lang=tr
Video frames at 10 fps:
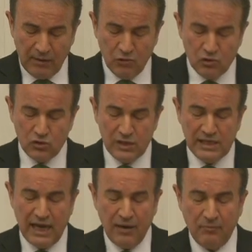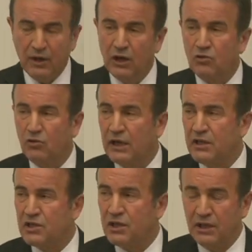önemli husus ise
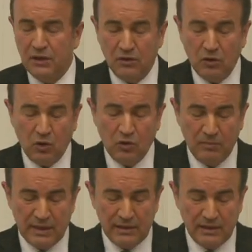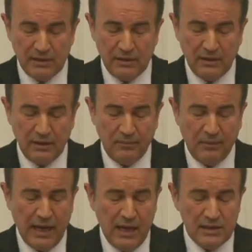tüketicinin korunmasıdır.
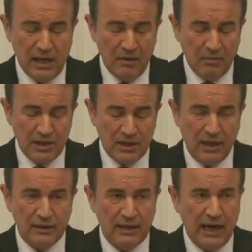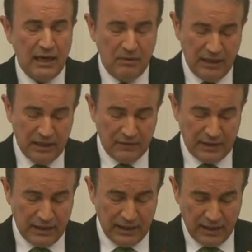Sayın Başkan, değerli
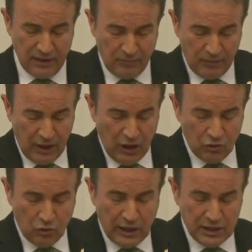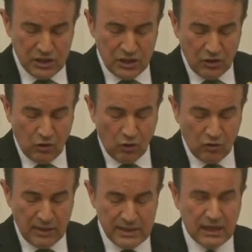milletvekilleri, tüketicinin
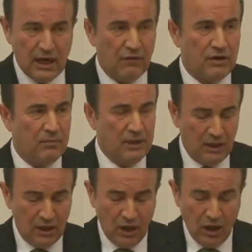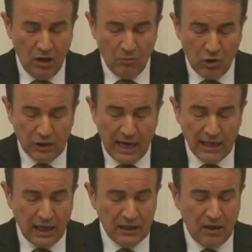korunması kavramı
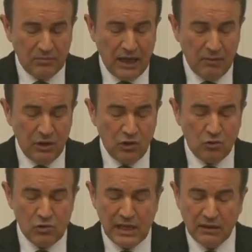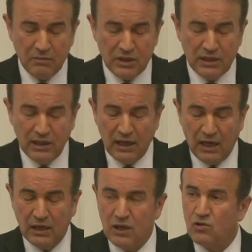modern anlamda 1960'lı
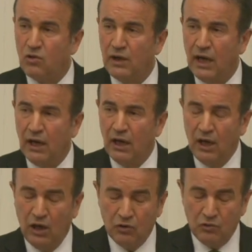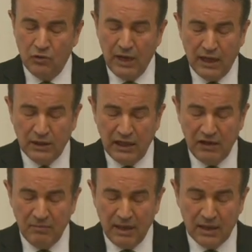yıllardan sonra dünyada
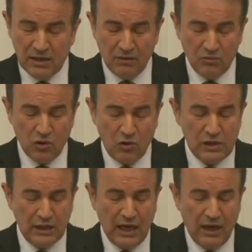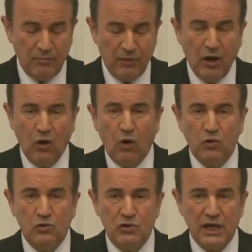ivme kazanmış olsa da
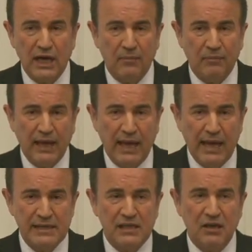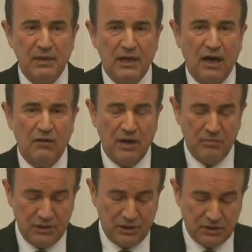oldukça eski bir
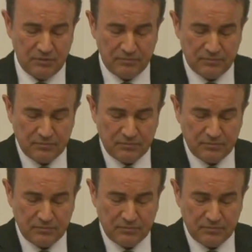kavramdır.